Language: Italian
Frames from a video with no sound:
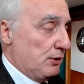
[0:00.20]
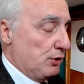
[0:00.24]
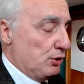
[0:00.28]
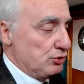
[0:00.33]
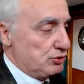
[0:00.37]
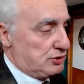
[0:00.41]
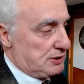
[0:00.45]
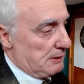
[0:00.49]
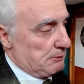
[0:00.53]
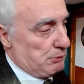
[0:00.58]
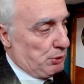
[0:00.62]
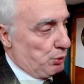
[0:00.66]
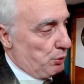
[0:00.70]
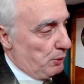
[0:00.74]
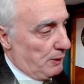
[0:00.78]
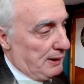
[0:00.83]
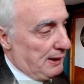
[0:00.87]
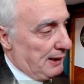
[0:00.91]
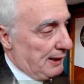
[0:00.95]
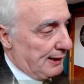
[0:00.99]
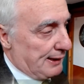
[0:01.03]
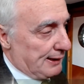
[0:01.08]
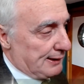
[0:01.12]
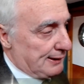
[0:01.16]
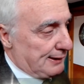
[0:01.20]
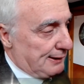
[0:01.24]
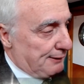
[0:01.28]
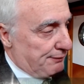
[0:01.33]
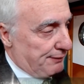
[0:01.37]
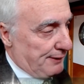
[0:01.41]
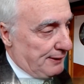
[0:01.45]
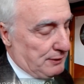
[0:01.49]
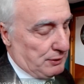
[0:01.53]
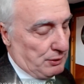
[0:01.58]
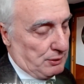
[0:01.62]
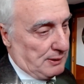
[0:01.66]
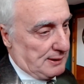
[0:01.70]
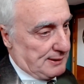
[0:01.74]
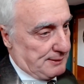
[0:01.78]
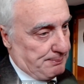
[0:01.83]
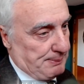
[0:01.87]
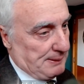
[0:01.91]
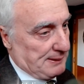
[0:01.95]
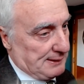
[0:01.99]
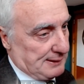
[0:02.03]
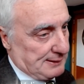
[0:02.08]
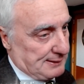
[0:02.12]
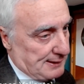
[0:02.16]
non siamo quelli che difendono a
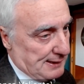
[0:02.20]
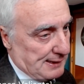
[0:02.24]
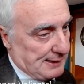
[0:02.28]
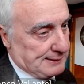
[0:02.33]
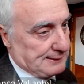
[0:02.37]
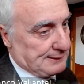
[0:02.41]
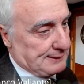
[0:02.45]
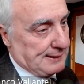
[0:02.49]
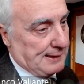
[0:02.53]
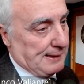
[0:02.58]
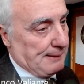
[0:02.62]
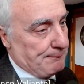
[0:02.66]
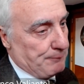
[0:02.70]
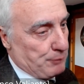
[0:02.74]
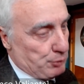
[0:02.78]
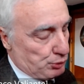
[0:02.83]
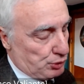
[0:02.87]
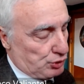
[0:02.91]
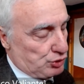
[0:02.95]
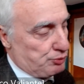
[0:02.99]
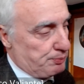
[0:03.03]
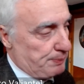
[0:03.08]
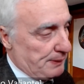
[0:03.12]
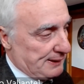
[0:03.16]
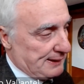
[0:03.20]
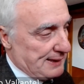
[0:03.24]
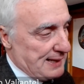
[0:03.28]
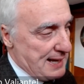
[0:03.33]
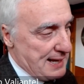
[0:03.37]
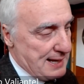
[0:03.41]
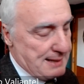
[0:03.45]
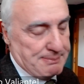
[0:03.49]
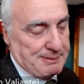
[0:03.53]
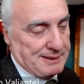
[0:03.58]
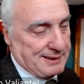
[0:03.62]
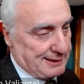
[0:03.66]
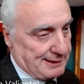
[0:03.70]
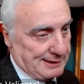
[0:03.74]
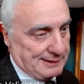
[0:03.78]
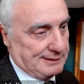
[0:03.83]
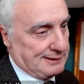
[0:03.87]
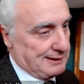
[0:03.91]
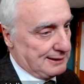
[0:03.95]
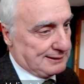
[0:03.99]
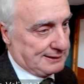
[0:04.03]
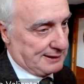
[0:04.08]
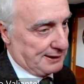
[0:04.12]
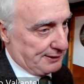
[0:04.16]
spada tratta un ospedale perché è
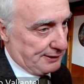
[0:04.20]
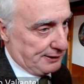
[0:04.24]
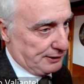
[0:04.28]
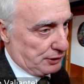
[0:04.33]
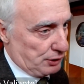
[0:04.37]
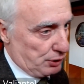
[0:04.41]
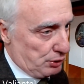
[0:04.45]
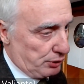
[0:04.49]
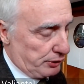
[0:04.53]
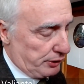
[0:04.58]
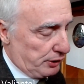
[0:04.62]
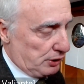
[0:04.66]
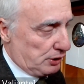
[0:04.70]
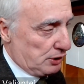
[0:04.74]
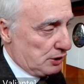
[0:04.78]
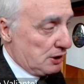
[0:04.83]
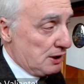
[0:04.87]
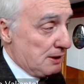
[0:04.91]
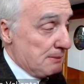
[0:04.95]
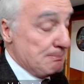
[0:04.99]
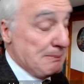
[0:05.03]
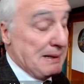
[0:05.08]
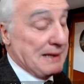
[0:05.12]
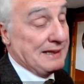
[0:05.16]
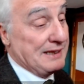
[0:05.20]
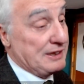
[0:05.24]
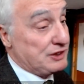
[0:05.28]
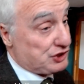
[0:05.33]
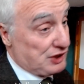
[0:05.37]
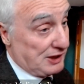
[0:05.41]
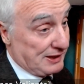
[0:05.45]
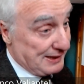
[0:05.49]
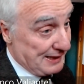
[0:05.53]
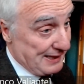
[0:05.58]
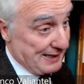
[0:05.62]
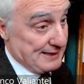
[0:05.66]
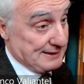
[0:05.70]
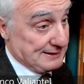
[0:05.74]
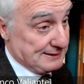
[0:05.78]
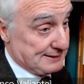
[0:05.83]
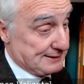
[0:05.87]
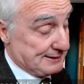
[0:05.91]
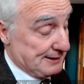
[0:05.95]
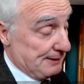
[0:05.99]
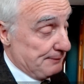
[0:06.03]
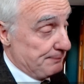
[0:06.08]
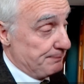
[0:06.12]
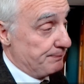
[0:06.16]
del territorio, ma le
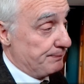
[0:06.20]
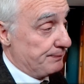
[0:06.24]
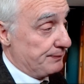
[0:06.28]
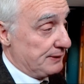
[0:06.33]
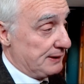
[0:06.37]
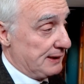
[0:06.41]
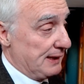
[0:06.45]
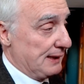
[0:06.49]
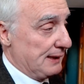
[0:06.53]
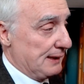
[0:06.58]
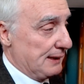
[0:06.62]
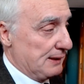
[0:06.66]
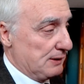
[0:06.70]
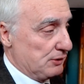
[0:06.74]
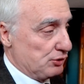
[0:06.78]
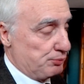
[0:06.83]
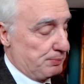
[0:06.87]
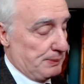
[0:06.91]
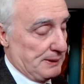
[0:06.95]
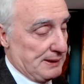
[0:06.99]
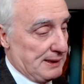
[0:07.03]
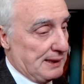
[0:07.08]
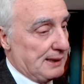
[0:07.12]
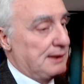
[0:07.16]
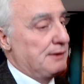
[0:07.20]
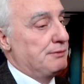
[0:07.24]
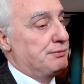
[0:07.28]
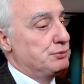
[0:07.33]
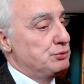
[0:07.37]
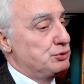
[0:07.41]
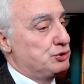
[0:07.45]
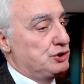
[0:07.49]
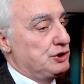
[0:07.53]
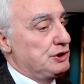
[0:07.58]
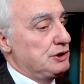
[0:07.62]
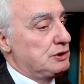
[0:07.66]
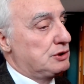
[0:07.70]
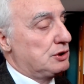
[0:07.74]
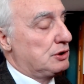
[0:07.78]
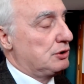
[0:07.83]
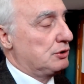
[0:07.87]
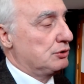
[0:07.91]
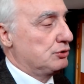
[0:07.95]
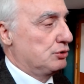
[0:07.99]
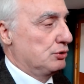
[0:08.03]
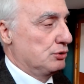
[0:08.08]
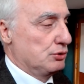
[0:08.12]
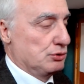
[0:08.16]
eccellenze dell'ospedale
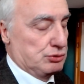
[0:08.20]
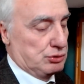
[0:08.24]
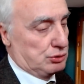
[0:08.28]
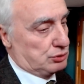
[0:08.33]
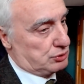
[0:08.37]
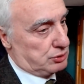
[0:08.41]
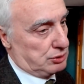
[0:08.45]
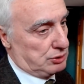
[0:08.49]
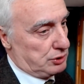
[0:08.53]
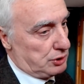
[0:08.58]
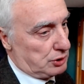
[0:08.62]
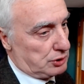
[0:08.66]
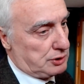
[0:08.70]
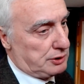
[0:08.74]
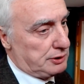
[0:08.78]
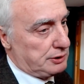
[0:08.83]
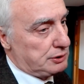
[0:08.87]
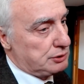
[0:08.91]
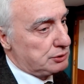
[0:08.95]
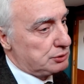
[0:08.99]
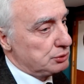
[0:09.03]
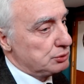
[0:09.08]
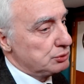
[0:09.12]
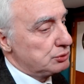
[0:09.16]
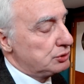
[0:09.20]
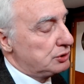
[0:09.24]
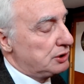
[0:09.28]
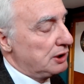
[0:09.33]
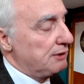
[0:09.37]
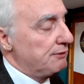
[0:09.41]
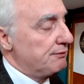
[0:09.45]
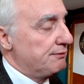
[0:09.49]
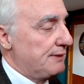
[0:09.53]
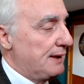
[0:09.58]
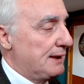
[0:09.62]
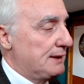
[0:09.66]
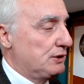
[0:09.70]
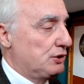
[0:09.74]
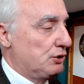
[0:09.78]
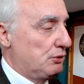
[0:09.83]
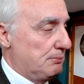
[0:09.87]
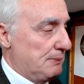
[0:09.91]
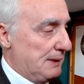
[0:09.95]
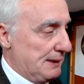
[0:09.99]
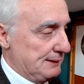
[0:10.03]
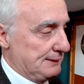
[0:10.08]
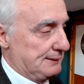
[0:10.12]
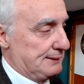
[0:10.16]
Fucito sono sotto gli occhi di tutti, vanno
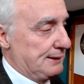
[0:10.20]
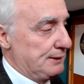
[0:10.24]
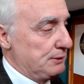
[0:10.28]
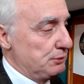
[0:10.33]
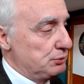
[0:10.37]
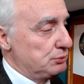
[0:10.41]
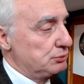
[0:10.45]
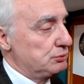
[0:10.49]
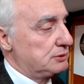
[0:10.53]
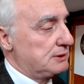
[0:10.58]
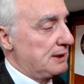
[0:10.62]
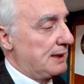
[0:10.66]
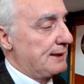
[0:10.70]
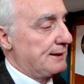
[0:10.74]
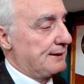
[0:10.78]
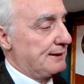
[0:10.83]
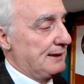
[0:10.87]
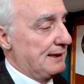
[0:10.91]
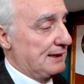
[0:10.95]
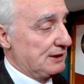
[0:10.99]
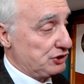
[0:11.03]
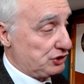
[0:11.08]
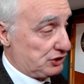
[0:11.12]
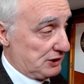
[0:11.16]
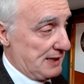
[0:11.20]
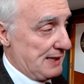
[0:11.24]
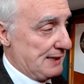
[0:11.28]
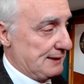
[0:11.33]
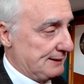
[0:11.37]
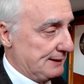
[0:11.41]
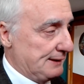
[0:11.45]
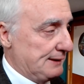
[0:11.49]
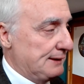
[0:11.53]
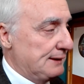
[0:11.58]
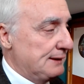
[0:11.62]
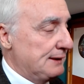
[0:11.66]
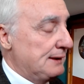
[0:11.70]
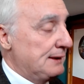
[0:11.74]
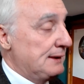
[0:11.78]
mantenute e rilanciate.